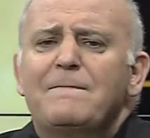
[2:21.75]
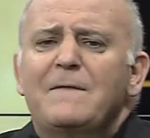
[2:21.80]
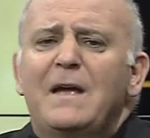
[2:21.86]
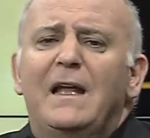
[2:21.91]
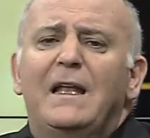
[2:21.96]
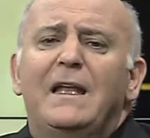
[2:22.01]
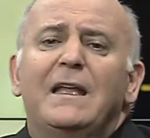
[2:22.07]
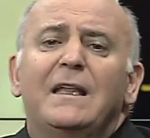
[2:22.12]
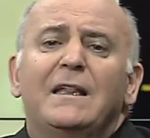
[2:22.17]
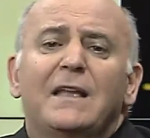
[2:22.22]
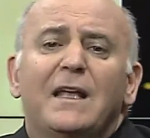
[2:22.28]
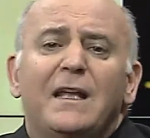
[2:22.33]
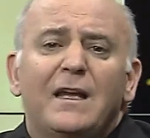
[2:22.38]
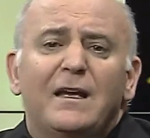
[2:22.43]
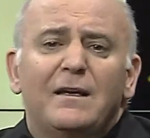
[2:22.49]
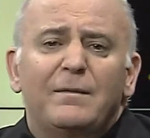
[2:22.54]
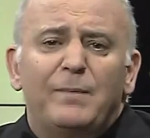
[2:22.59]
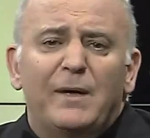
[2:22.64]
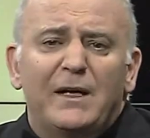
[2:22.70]
el
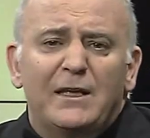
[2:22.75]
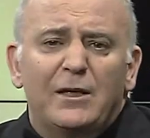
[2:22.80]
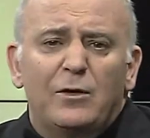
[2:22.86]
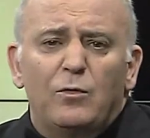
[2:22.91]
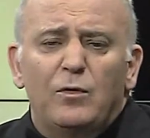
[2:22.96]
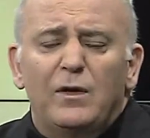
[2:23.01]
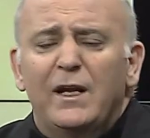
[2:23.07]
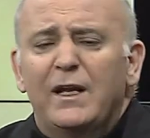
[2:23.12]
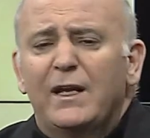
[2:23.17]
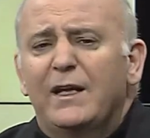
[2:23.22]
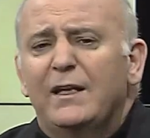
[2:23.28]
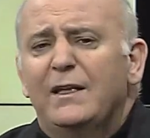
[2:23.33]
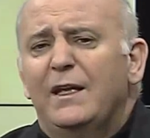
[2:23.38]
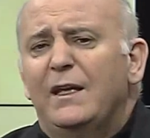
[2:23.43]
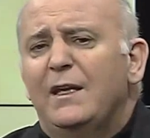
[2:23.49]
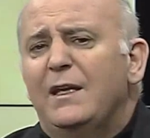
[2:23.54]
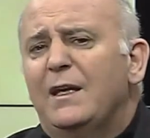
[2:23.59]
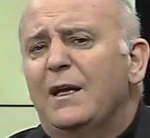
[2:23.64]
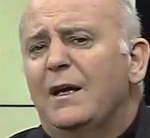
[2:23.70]
interés particular que
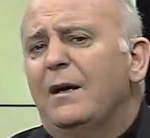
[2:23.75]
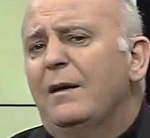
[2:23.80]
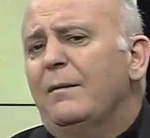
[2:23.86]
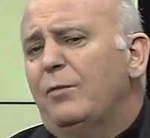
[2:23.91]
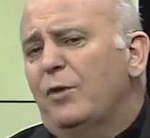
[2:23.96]
tenía,